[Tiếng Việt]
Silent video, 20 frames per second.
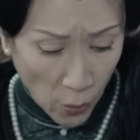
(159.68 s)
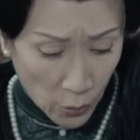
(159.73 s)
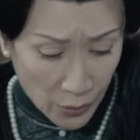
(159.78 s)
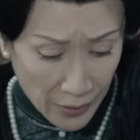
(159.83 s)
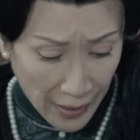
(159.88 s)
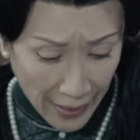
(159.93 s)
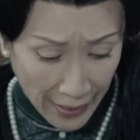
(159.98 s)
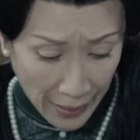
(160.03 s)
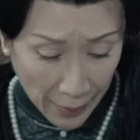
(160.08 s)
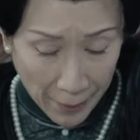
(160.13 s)
có
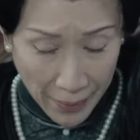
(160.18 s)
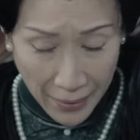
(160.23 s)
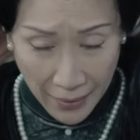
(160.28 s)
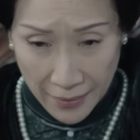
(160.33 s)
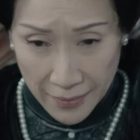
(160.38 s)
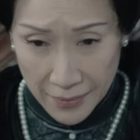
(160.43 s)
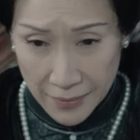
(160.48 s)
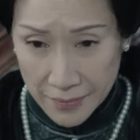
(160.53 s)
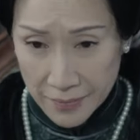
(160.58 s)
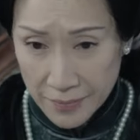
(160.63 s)
nốt ruồi rất
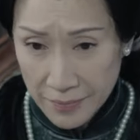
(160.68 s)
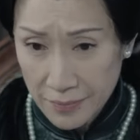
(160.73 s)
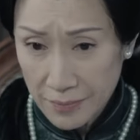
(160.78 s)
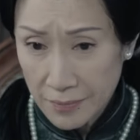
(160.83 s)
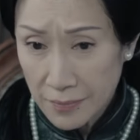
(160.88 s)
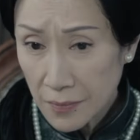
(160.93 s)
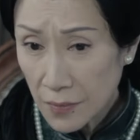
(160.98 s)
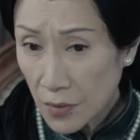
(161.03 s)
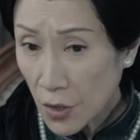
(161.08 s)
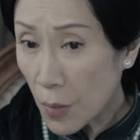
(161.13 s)
lớn
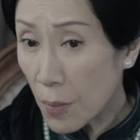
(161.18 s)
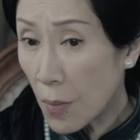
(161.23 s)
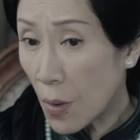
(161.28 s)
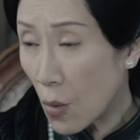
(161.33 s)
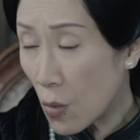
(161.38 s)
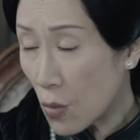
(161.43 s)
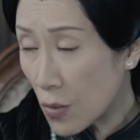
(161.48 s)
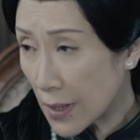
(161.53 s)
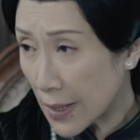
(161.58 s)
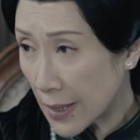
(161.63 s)
Nó
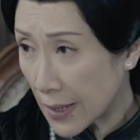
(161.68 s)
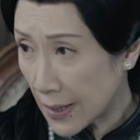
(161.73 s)
không